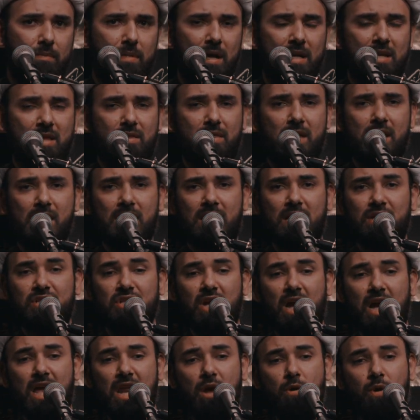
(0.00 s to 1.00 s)
بعد ذلك
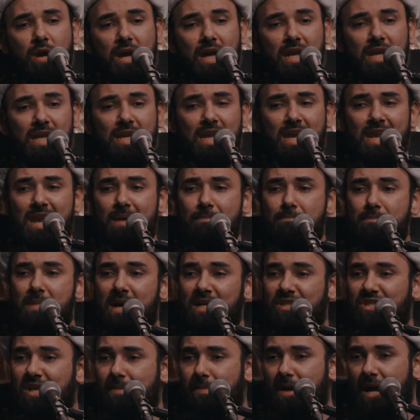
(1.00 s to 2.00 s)
جعله خليلا
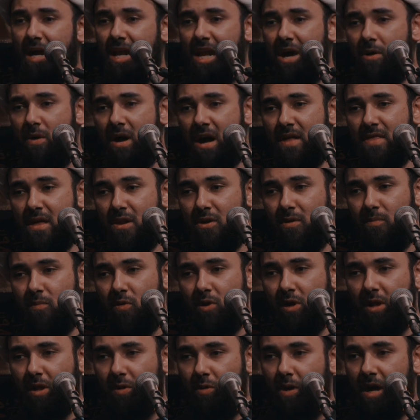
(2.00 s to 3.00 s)
لما جمع له هذا
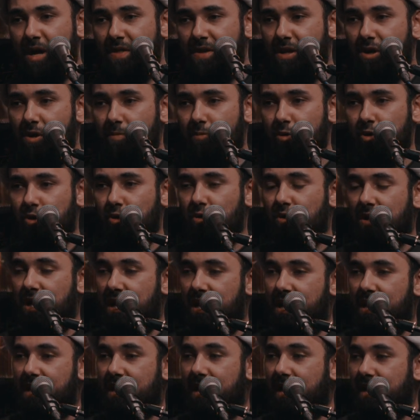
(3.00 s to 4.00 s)
الامور وهذه الامور شنو
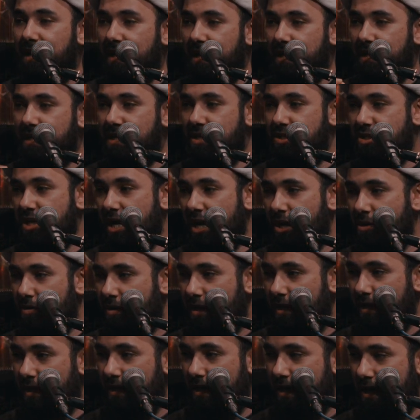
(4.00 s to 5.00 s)
قال له؟ قال له اني
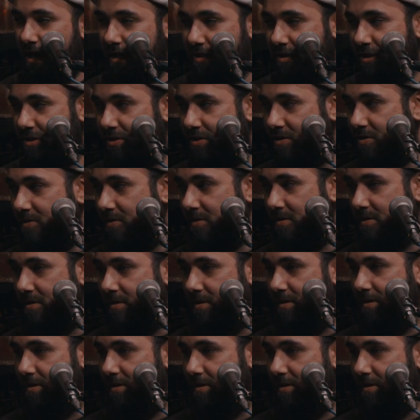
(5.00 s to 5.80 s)
جاعلك للناس شنو؟